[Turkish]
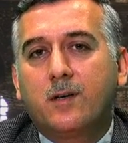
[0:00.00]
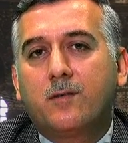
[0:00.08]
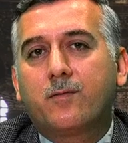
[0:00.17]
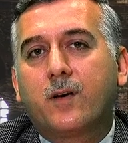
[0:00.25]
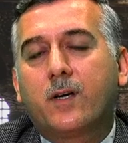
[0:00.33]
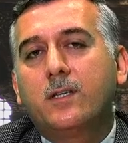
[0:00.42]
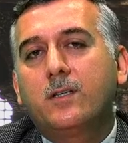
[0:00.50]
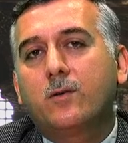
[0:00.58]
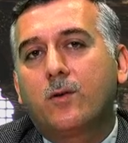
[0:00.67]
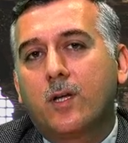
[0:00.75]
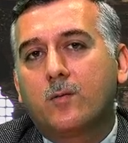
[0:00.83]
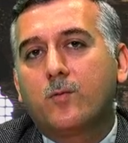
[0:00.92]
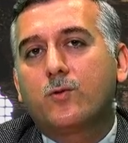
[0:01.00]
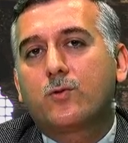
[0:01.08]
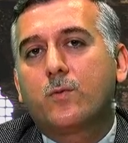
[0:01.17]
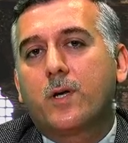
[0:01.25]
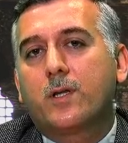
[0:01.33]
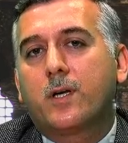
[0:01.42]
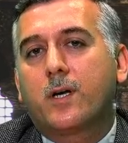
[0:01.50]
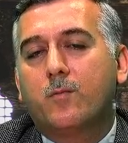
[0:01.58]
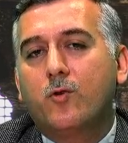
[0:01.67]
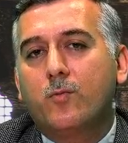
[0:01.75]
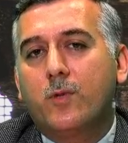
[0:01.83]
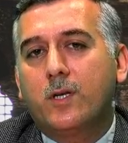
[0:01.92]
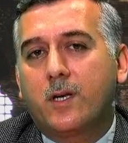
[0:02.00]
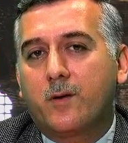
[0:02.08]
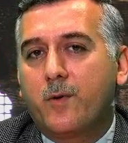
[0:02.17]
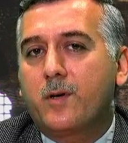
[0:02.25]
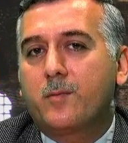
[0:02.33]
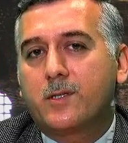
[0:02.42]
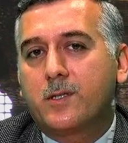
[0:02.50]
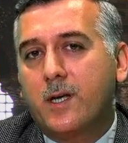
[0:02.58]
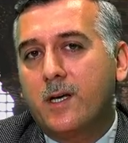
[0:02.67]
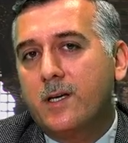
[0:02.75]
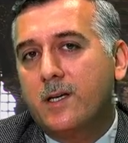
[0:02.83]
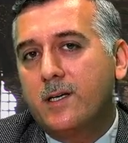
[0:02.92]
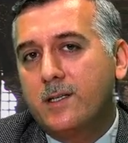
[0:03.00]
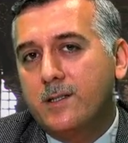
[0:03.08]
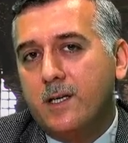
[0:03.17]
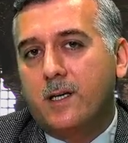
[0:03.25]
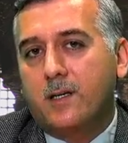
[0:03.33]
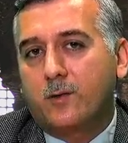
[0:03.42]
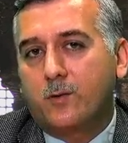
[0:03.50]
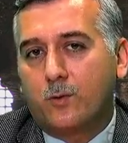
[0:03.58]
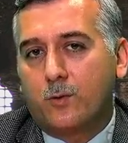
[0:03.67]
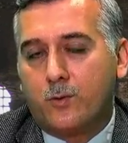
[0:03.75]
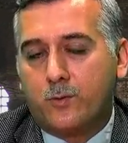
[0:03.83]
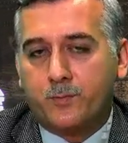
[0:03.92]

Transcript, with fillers: fakir olan Müslümanlara, müminlere vermesine zekat diyoruz.